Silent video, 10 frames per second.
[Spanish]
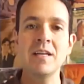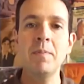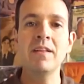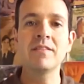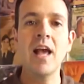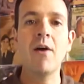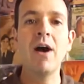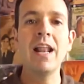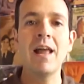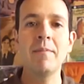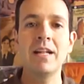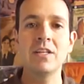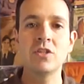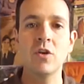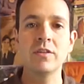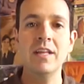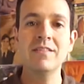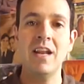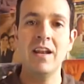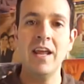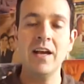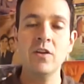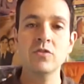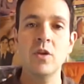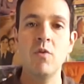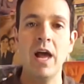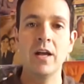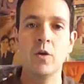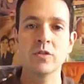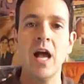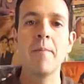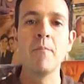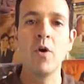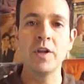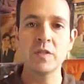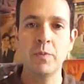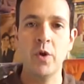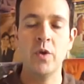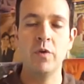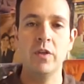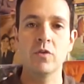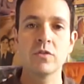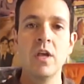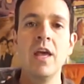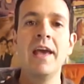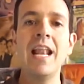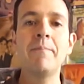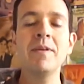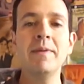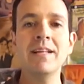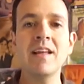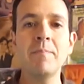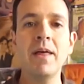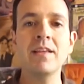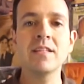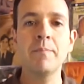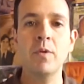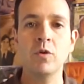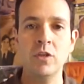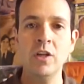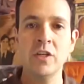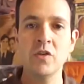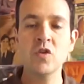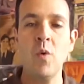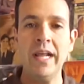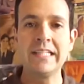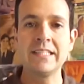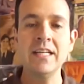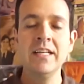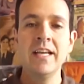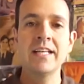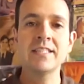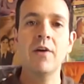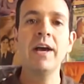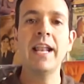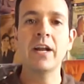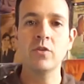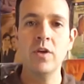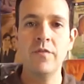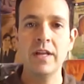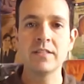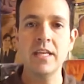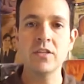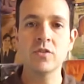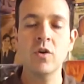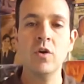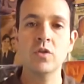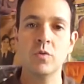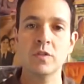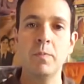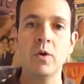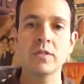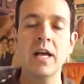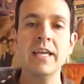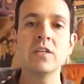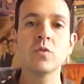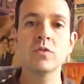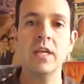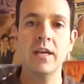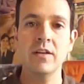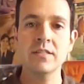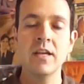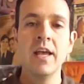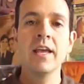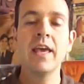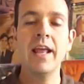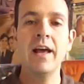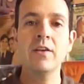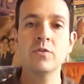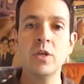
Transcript: se planteaba la maldición de entre negros y blancos, amores prohibidos. En la primera etapa de esta producción, en los años 40, estaba Gerardo de Francisco con su esposa y sus hijas, que eran